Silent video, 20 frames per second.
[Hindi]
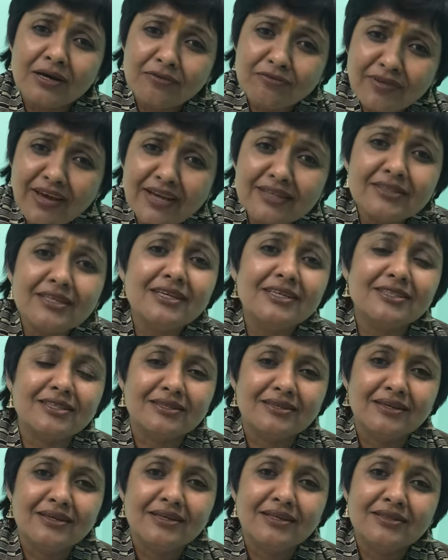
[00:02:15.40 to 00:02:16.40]
व्यक्तिगत
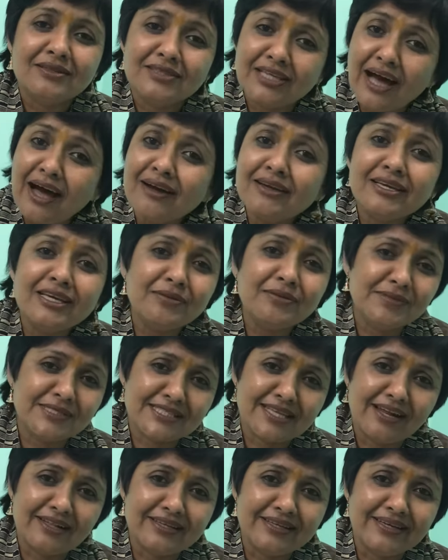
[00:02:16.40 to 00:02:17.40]
त्याग की
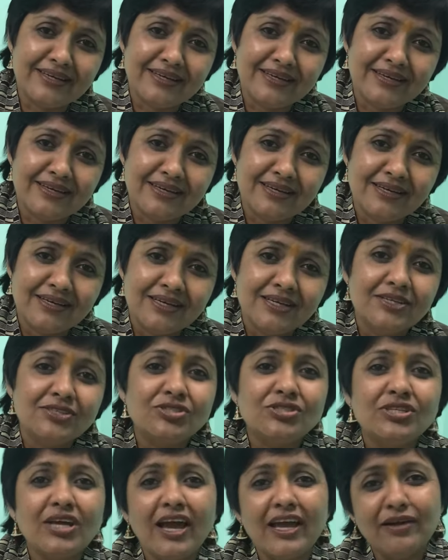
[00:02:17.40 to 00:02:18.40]
मिसाल दी है
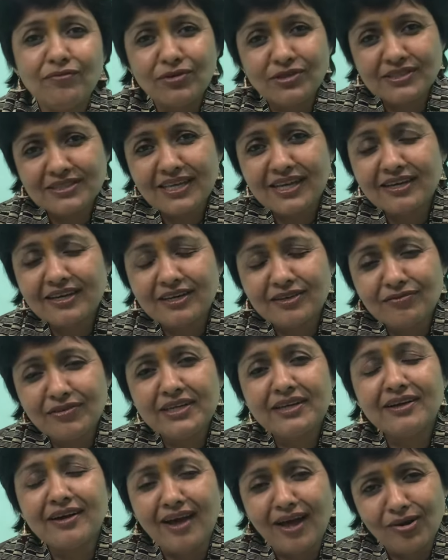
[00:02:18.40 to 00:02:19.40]
चाहे वो इसके
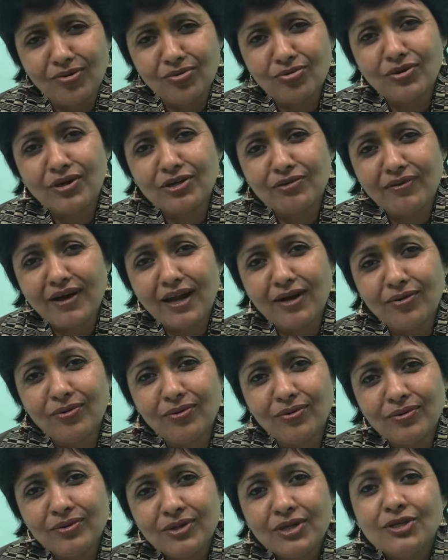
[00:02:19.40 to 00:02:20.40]
कन्वीनर आलोक अग्रवाल हों
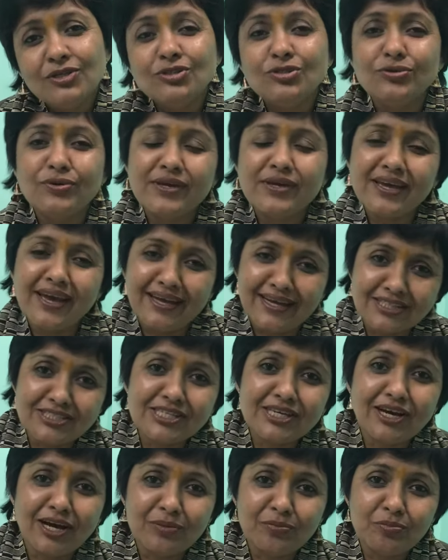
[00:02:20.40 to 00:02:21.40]
जो कि आईआईटी
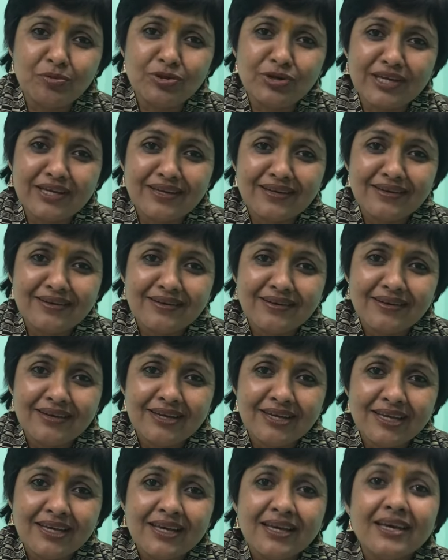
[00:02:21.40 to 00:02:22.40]
कानपुर के
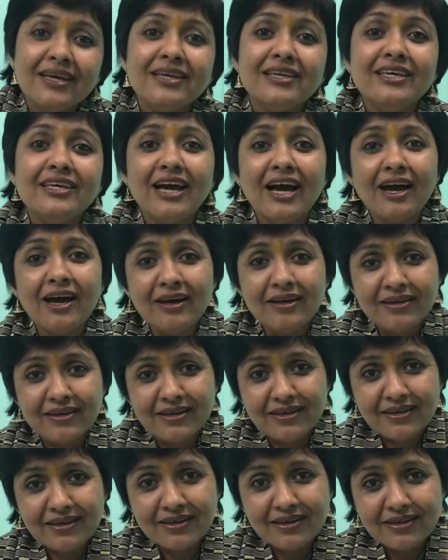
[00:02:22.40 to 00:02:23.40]
हैं या
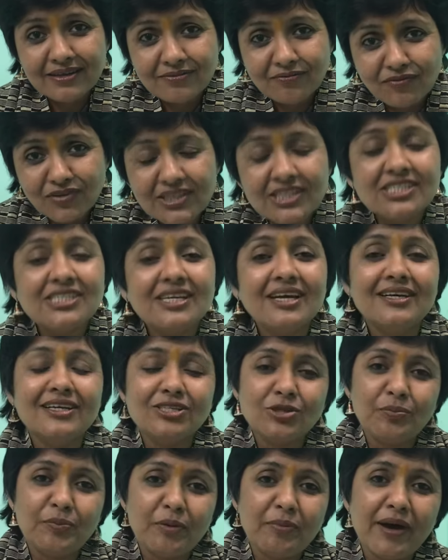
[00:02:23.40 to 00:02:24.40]
विदिशा के
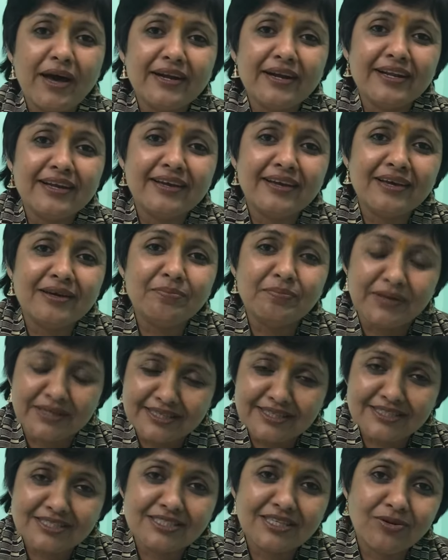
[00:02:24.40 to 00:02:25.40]
जो प्रभारी हैं
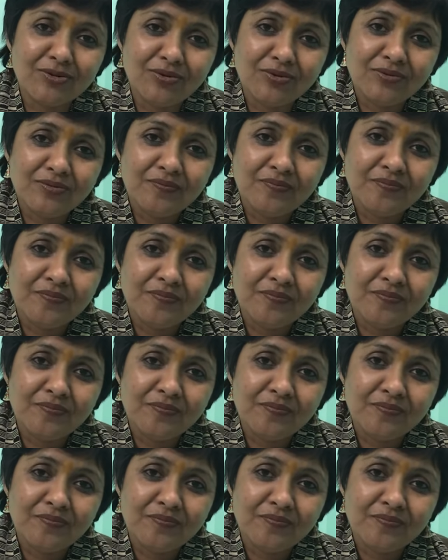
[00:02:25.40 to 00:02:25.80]
पंकज सिंह हो